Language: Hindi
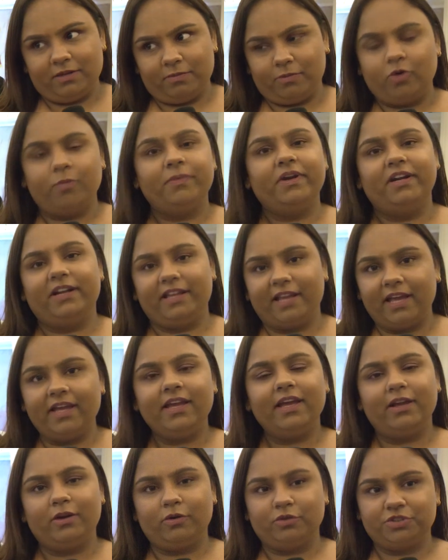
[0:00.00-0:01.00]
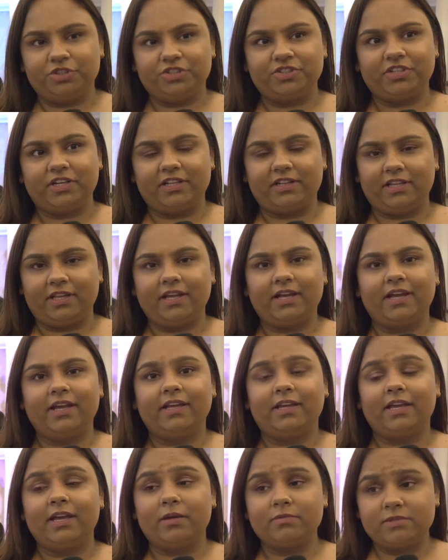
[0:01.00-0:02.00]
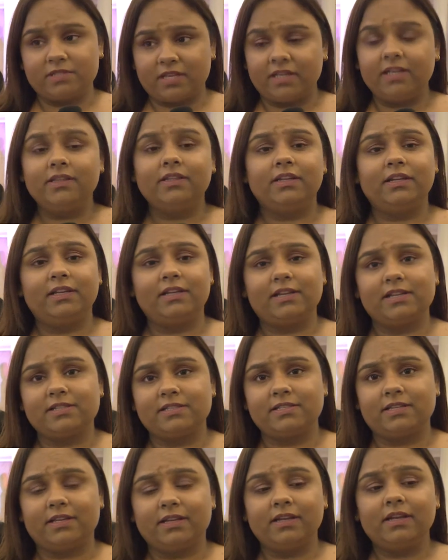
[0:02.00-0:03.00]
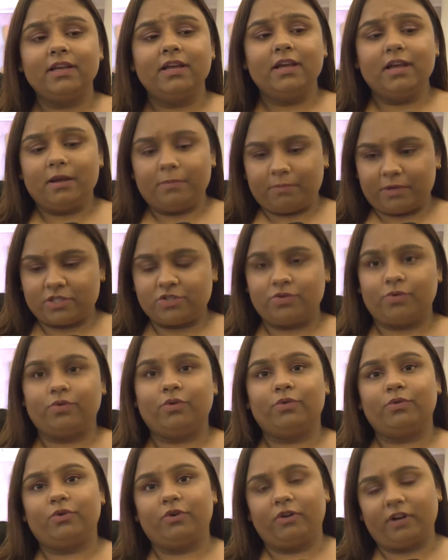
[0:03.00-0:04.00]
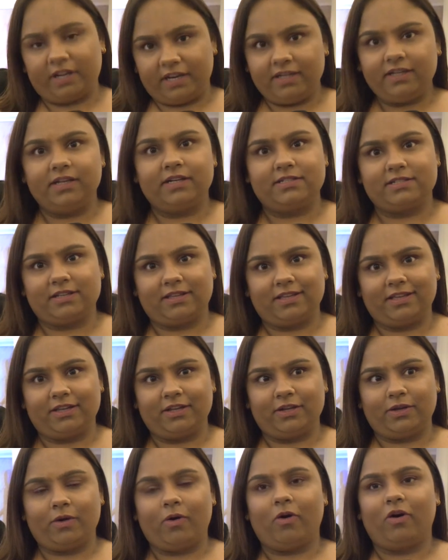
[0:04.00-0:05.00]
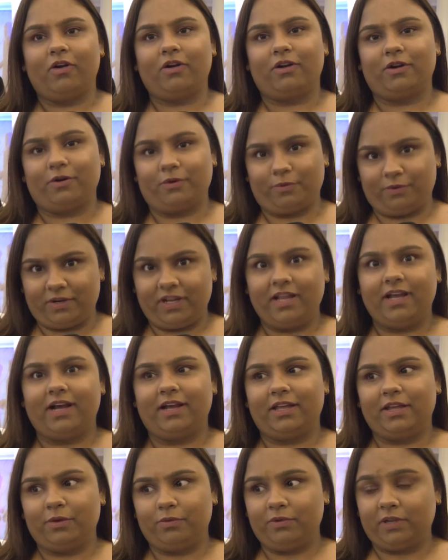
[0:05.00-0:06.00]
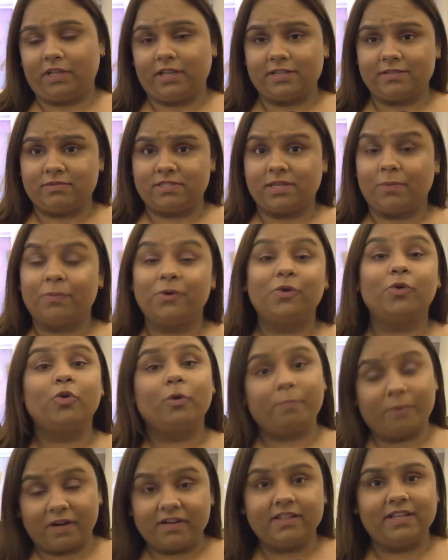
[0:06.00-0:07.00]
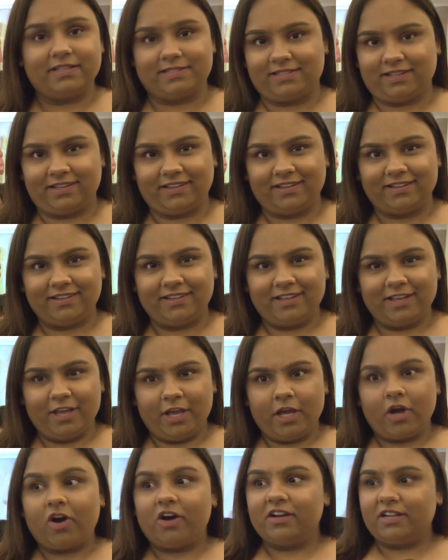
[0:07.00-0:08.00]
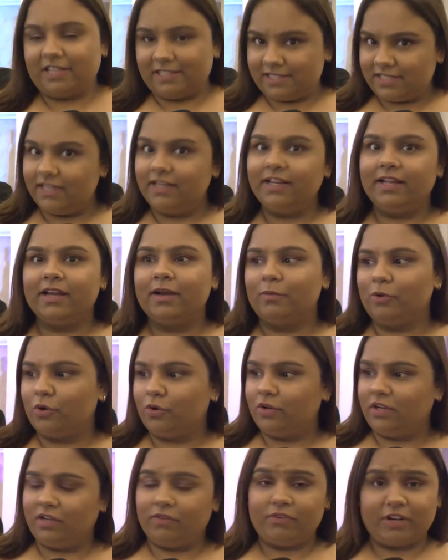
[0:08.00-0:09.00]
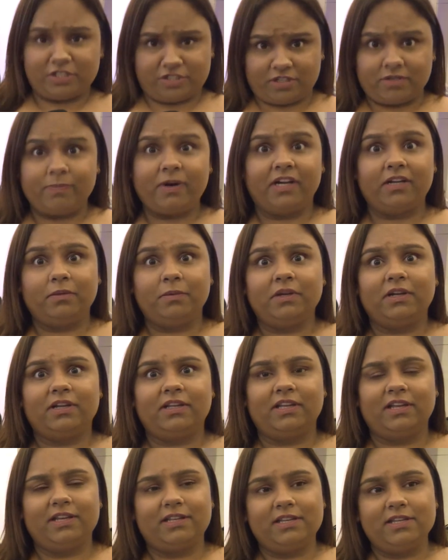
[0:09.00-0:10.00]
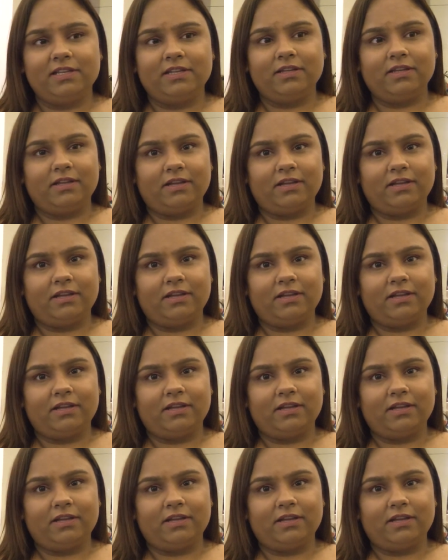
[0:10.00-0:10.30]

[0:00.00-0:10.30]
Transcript: मोमेंट यही एक कोशिश रहती है कि हम सही तरीके से बच्चों को उनको ट्रेन कर सके और उन्हें आगे उनके सपनों को पर दे सके और इसीलिए हम लोगों ने ये फ्रेशर पार्टी भी रखी है कि